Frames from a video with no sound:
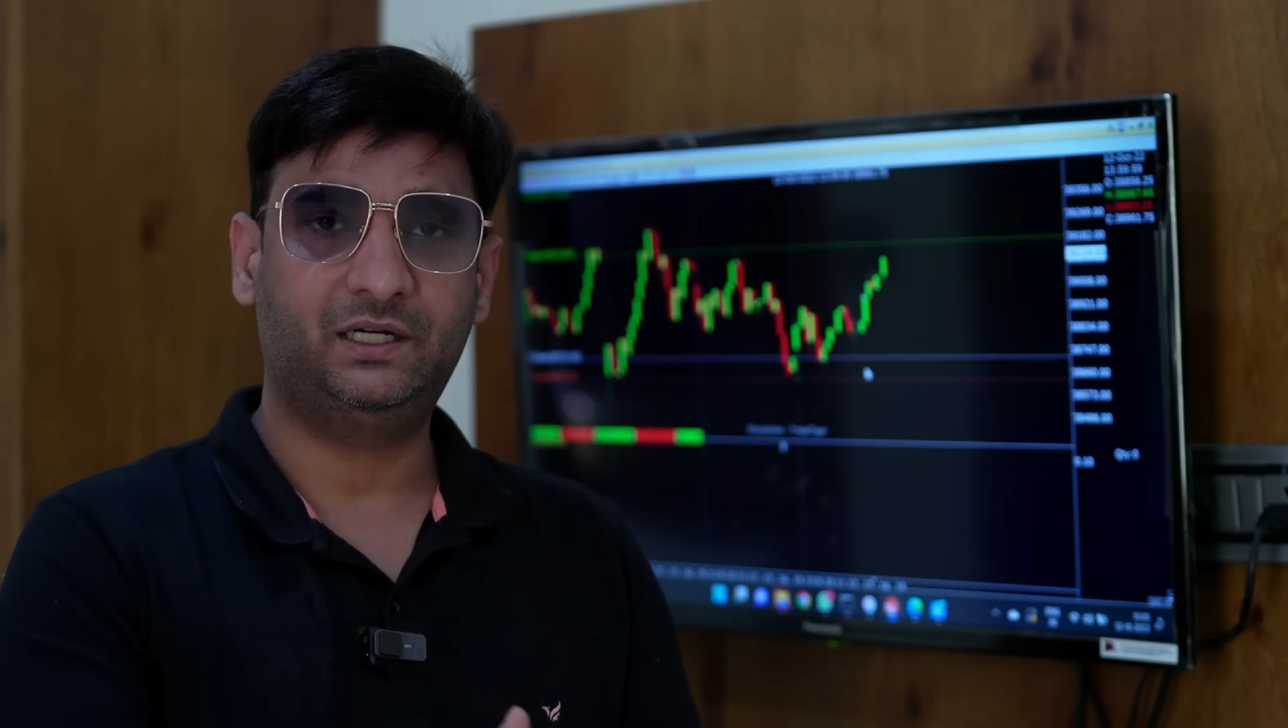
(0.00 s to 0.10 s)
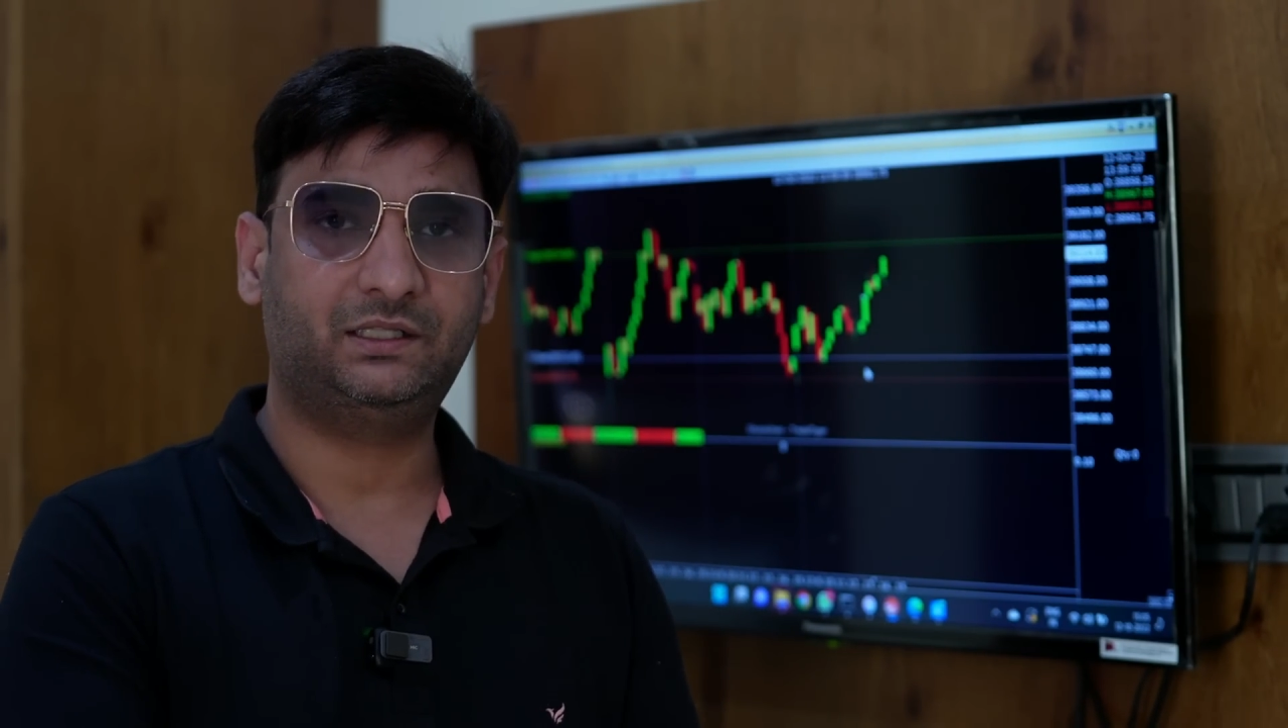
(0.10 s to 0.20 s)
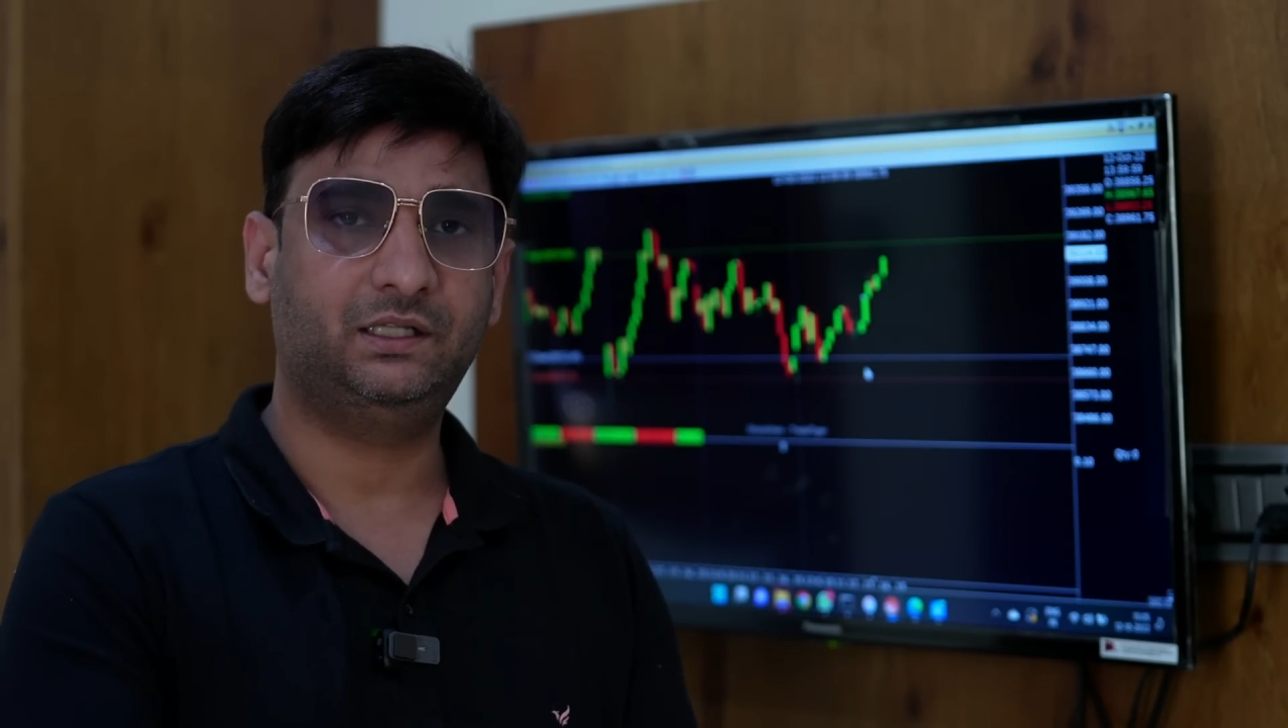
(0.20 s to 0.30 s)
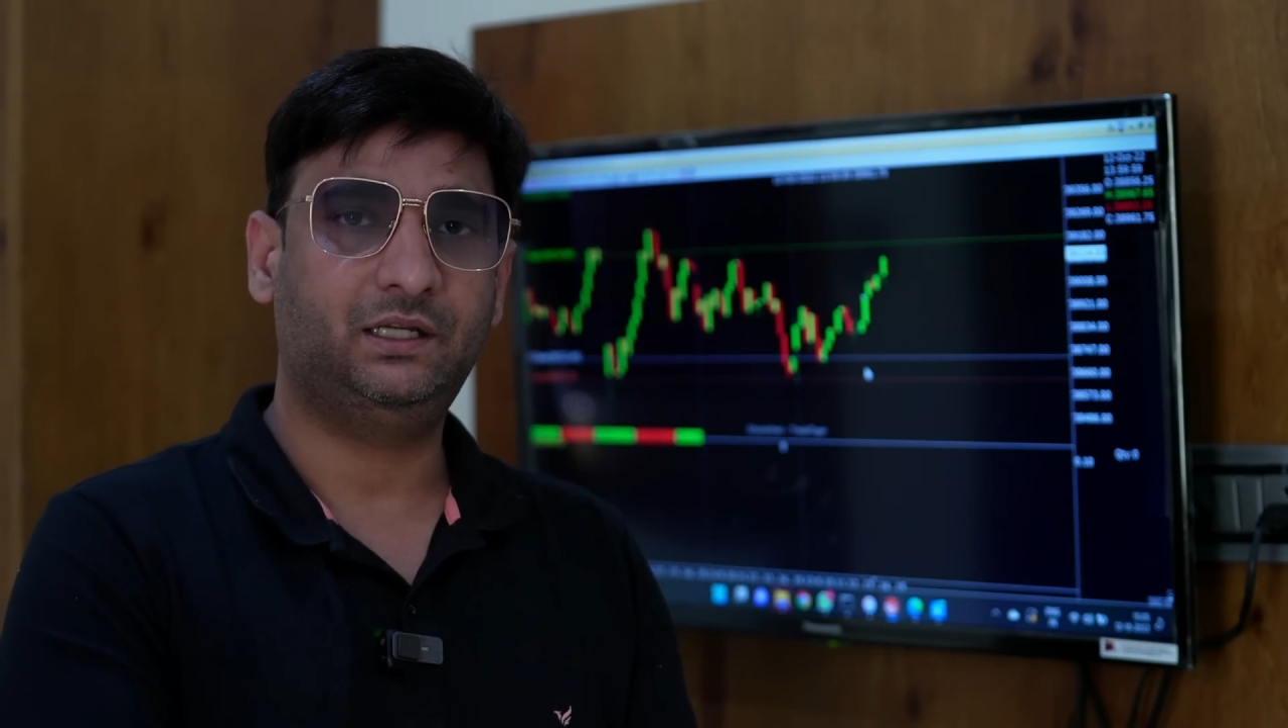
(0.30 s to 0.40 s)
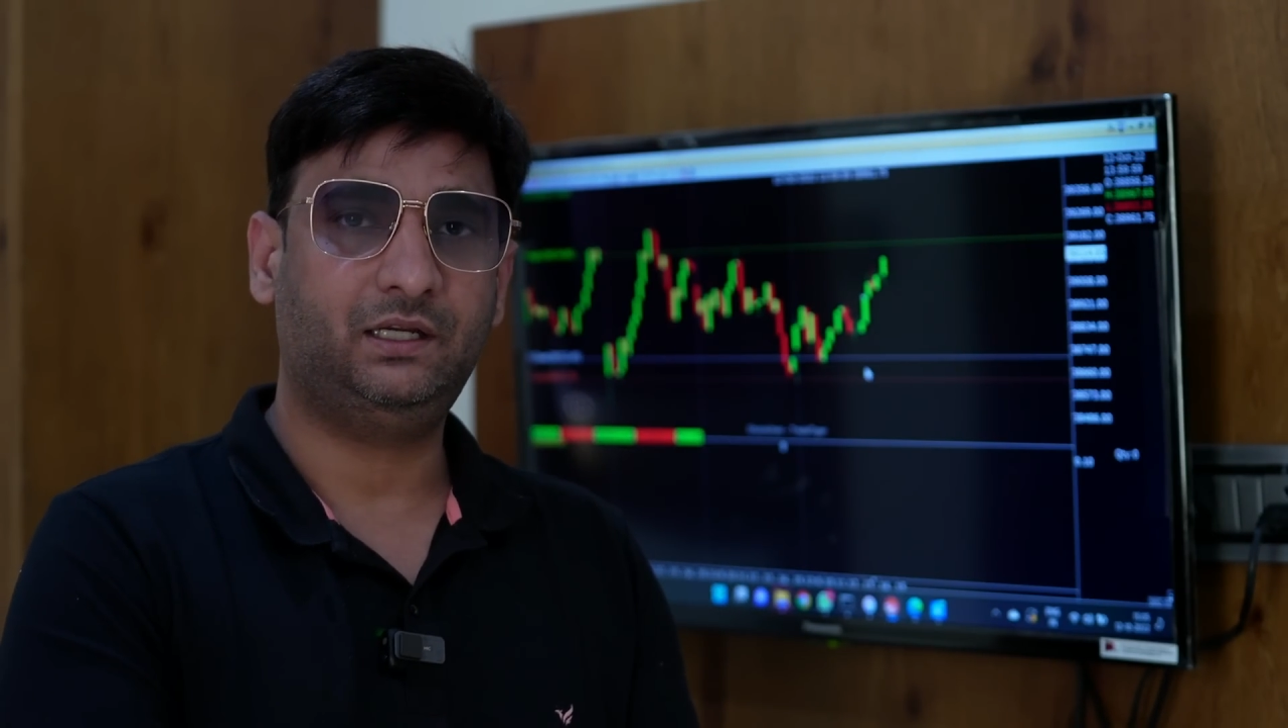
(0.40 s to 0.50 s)

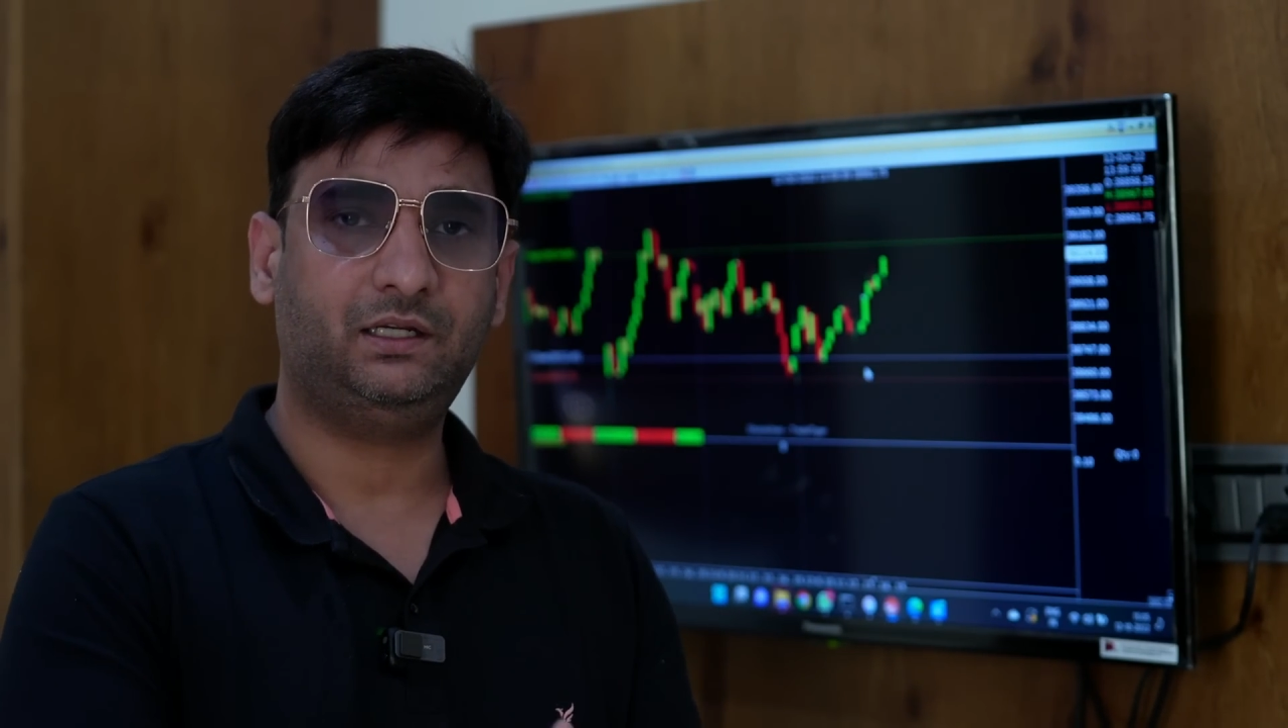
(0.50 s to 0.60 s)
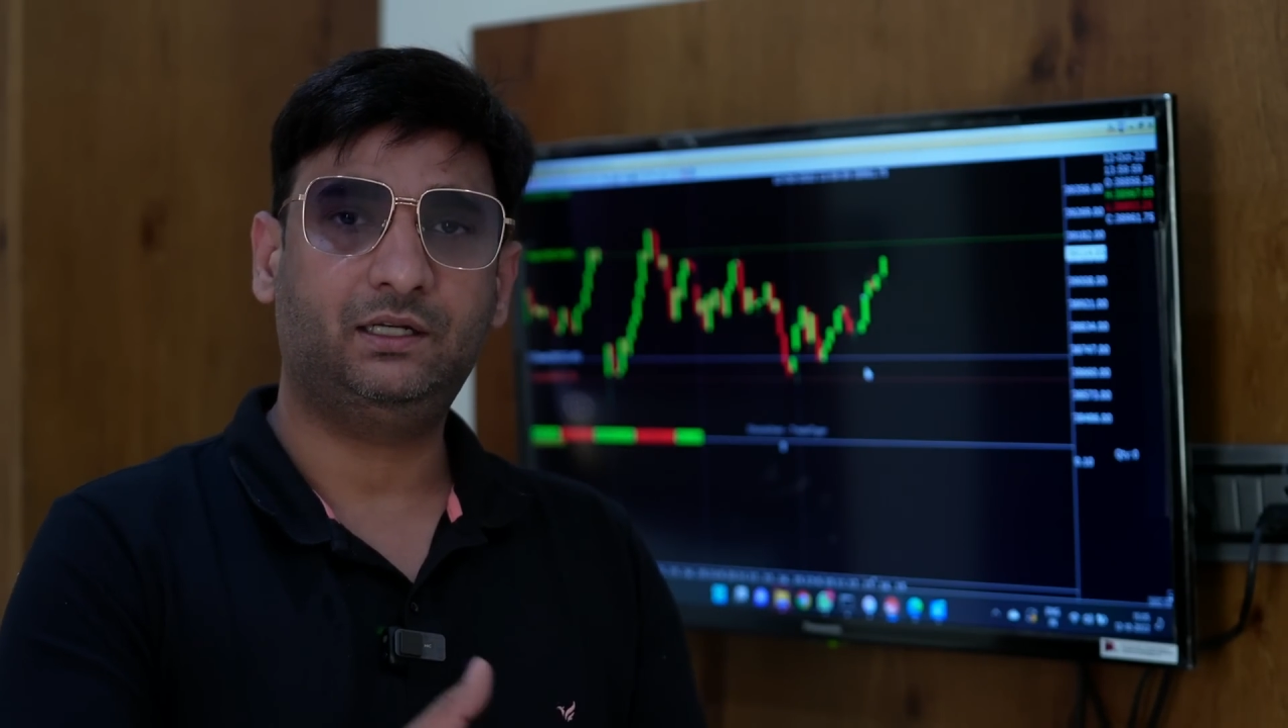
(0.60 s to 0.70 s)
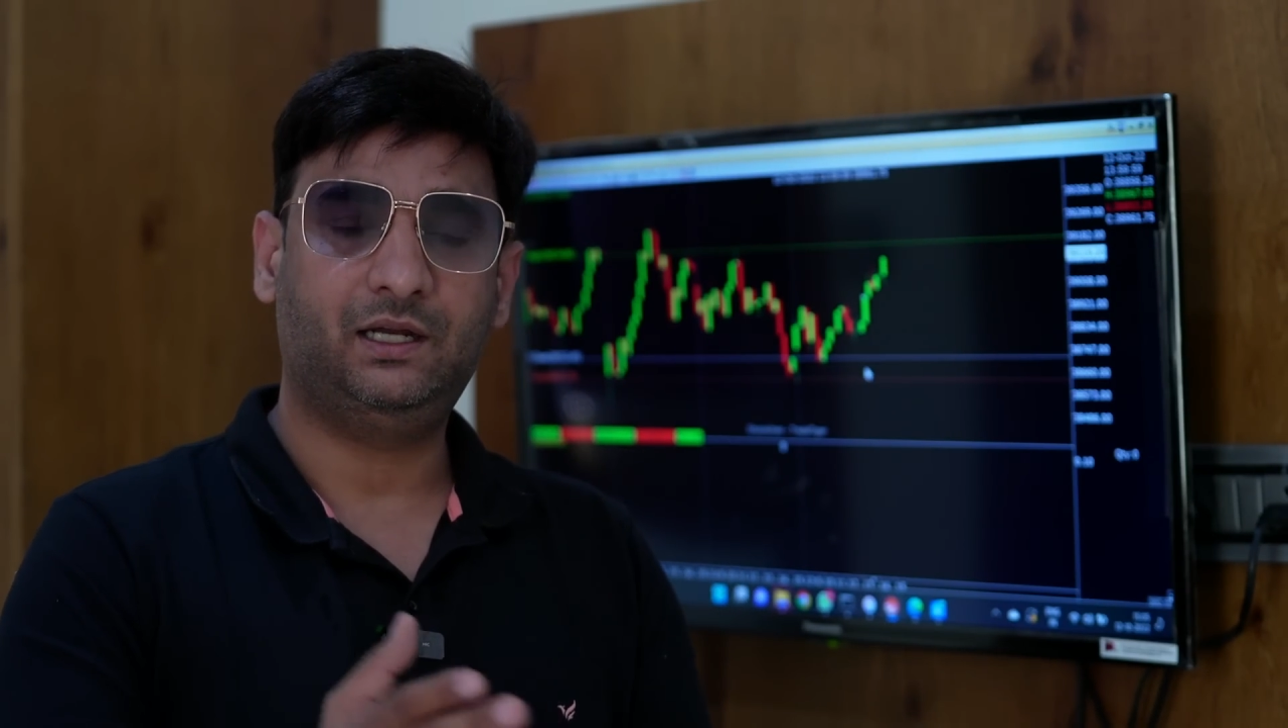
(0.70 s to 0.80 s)
बैठते हैं